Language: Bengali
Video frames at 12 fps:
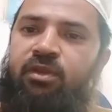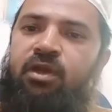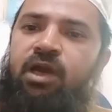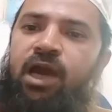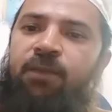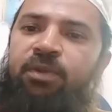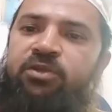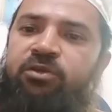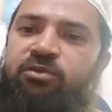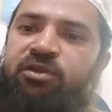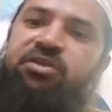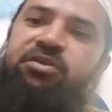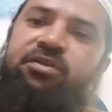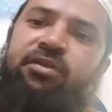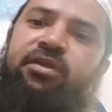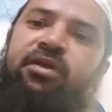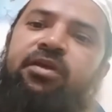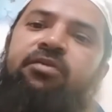আপাত
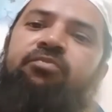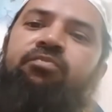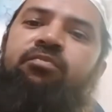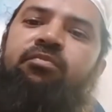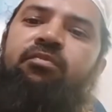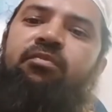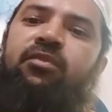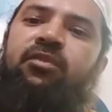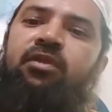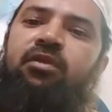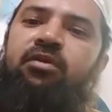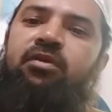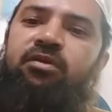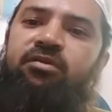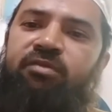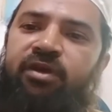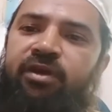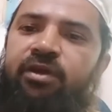দৃষ্টিতে
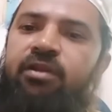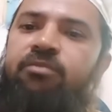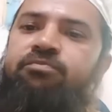ইসরায়েল